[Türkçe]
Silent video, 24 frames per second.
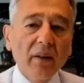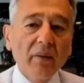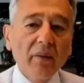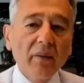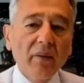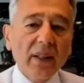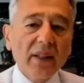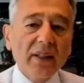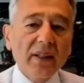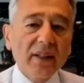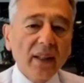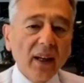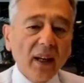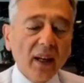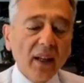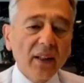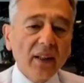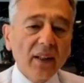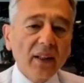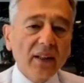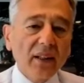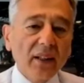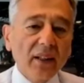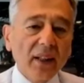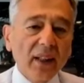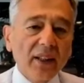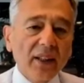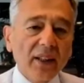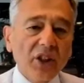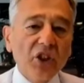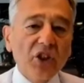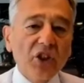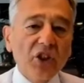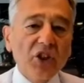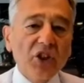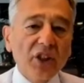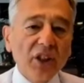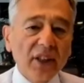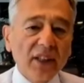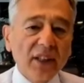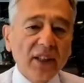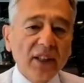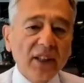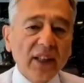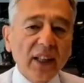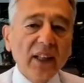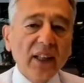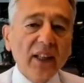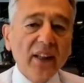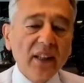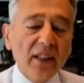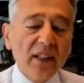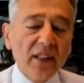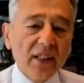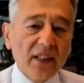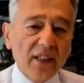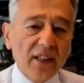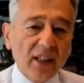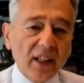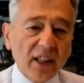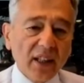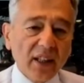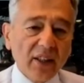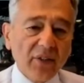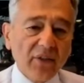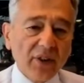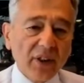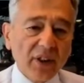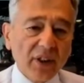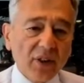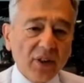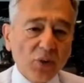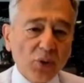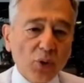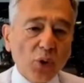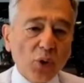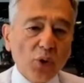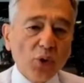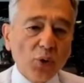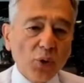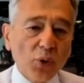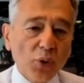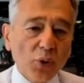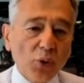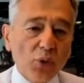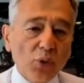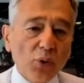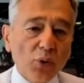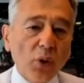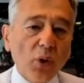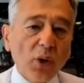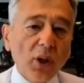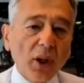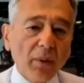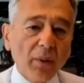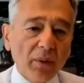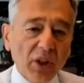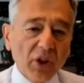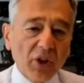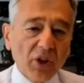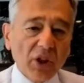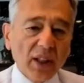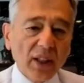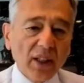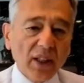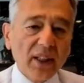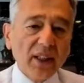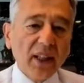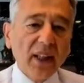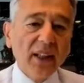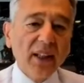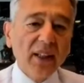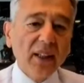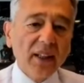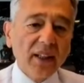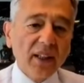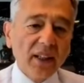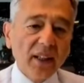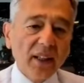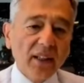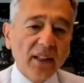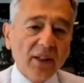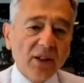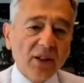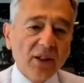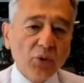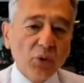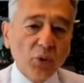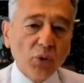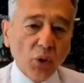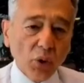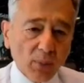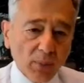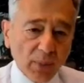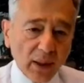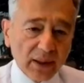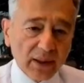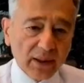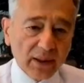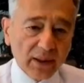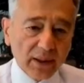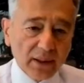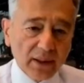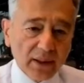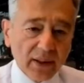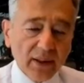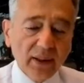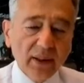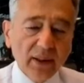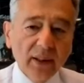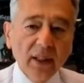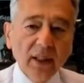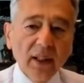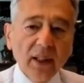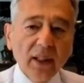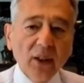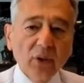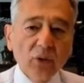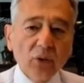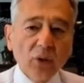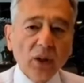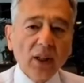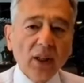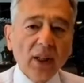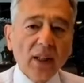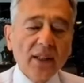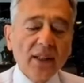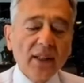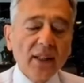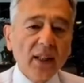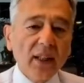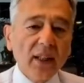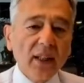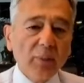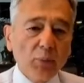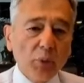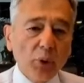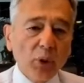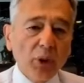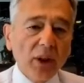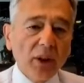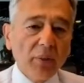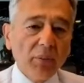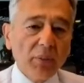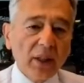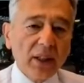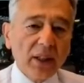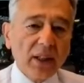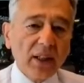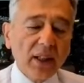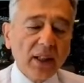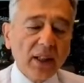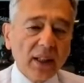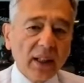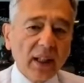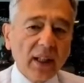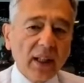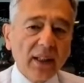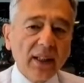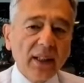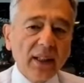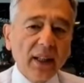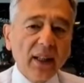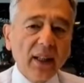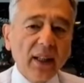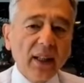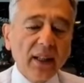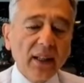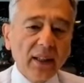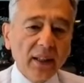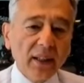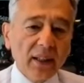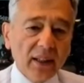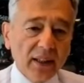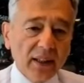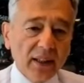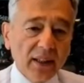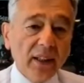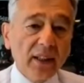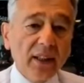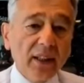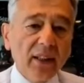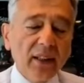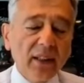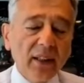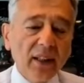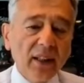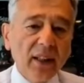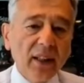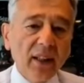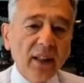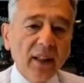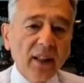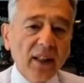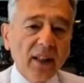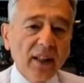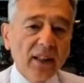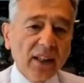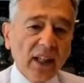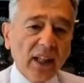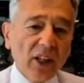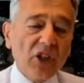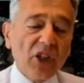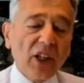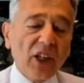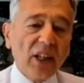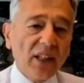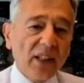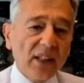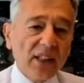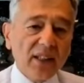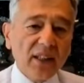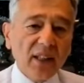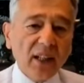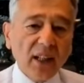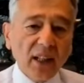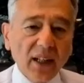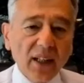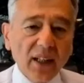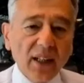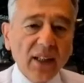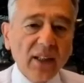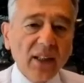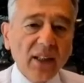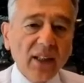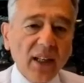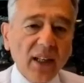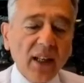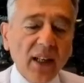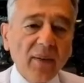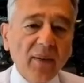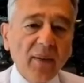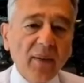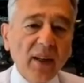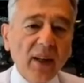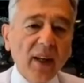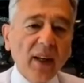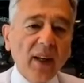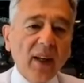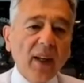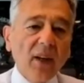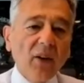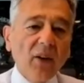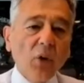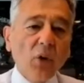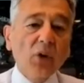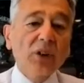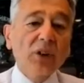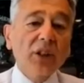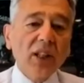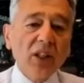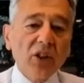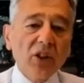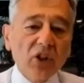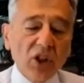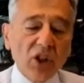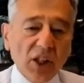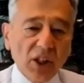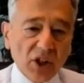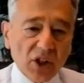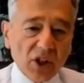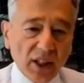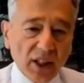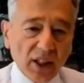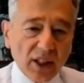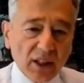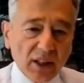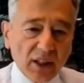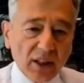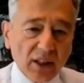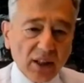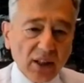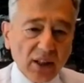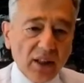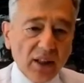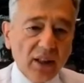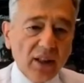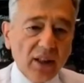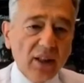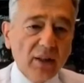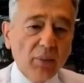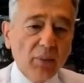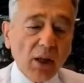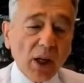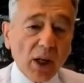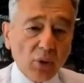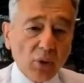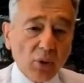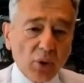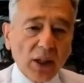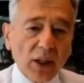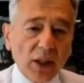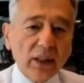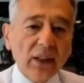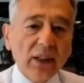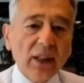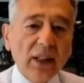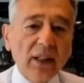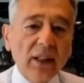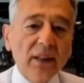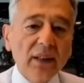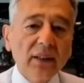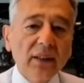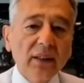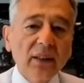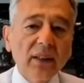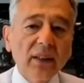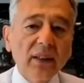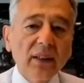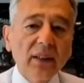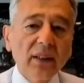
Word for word: ve sağlıkta kişinin kendi inisiyatifinin söz konusu olamayacağını, kendi iradesinin olmadığını, dolayısıyla böyle bir iradenin e, tecellisi halinde ortaya çıkacak e, maruzatların